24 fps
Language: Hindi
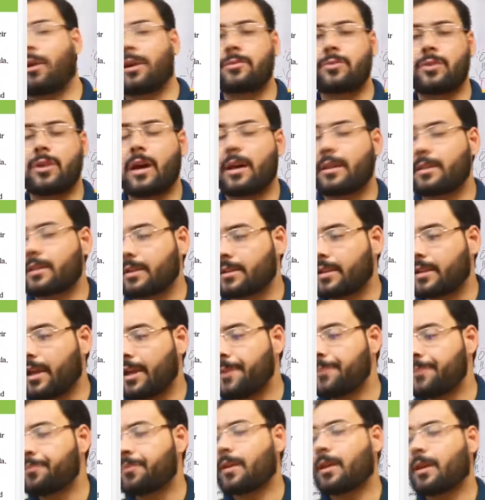याद रखना है
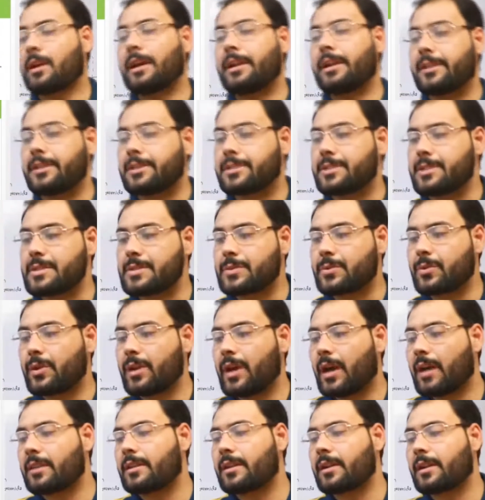कंडीशंस को
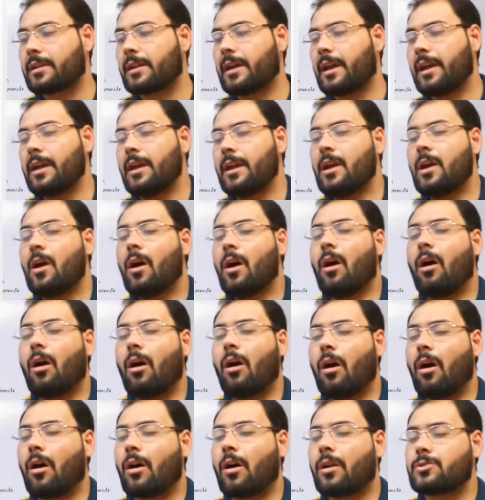याद रखना है
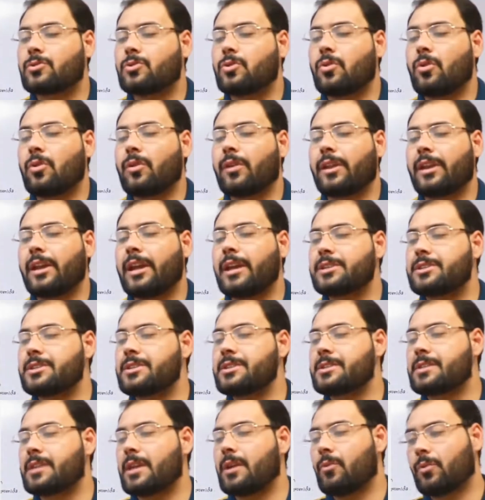और जो
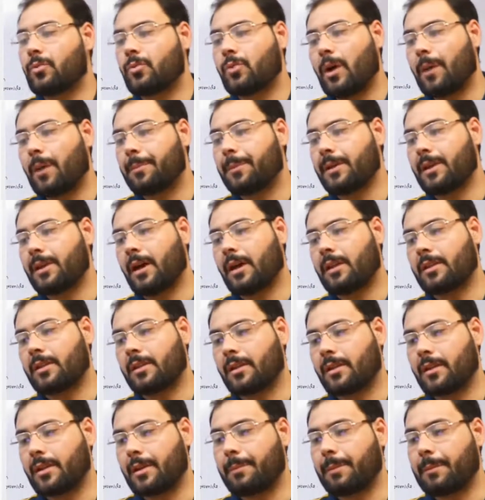रिएजेंट्स हैं उनको आपने याद
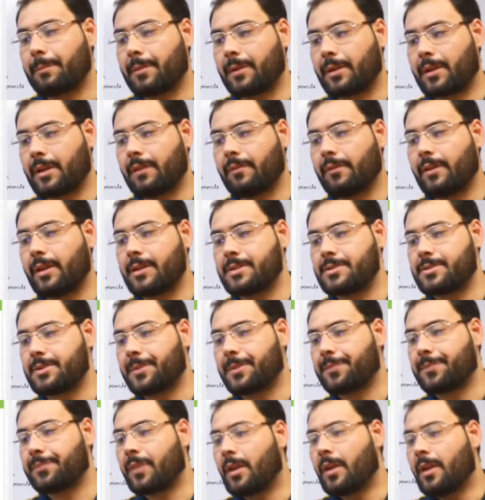रखनी है पेपर के हवाले से
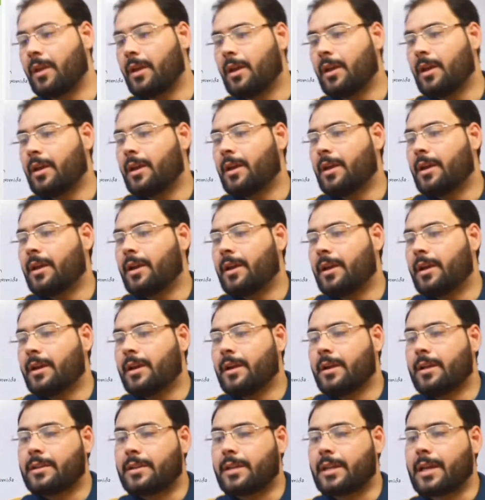
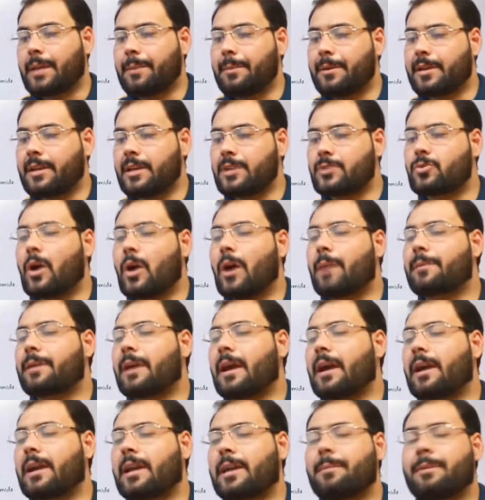ठीक है बेटा इसको हम क्या
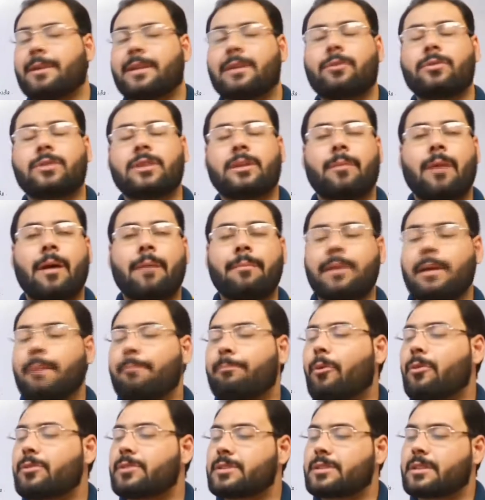कहेंगे बेटा वो तमाम
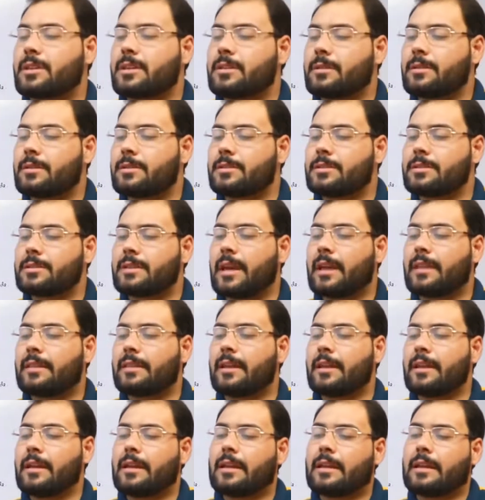कंपाउंड जिसके जिसके
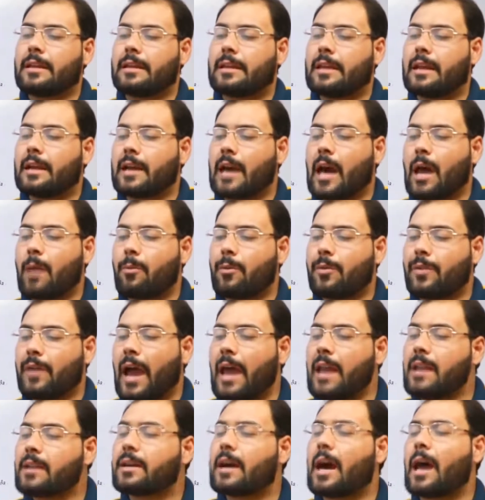अंदर ये
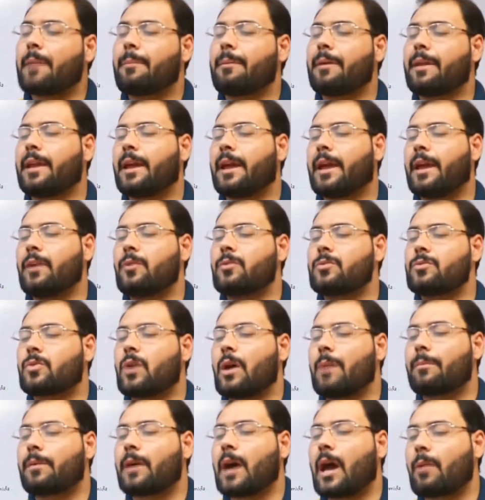कार्बोनाइल कार्बन है उनको
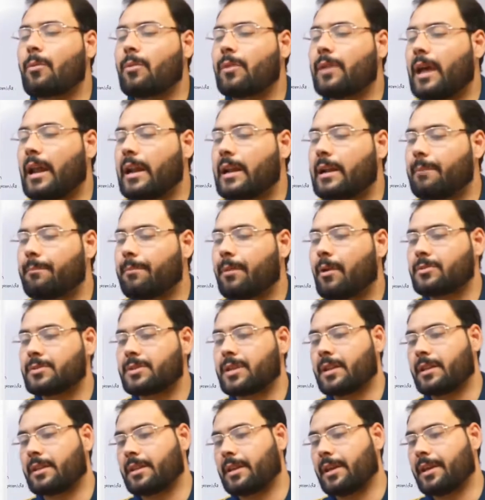हम कार्बोनाइल कंपाउंड्स
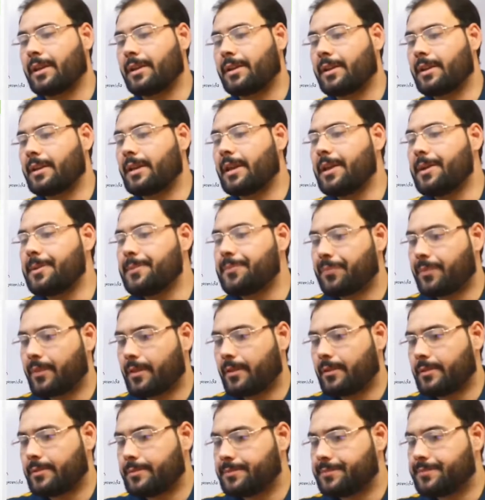कहते हैं ठीक है
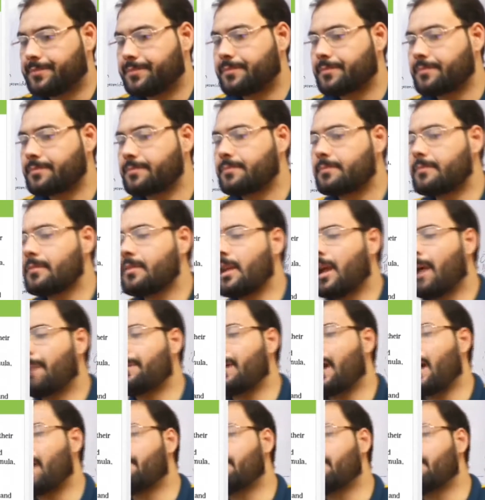अब यहाँ पे ये